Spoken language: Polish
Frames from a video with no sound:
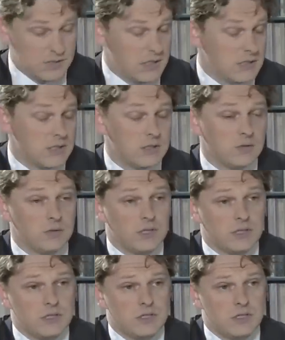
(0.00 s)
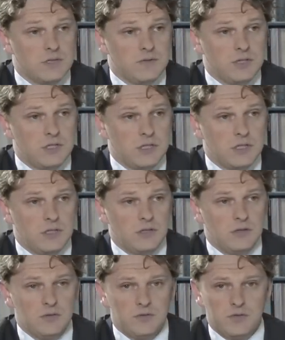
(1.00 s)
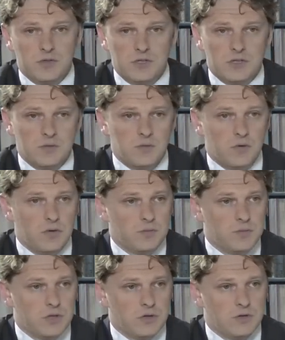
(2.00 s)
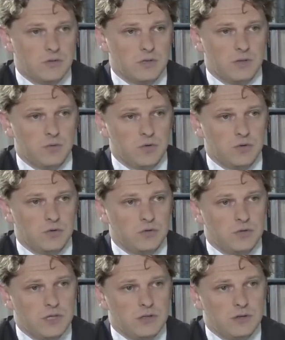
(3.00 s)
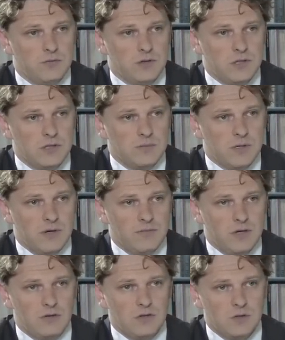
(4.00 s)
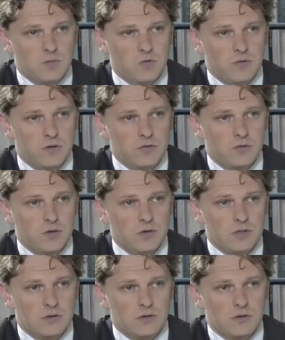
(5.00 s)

zgadza się, tak jest rzeczywiście i wszyscy przychodzą na porządku dziennym w tej sprawie, a to jest bulwersujące.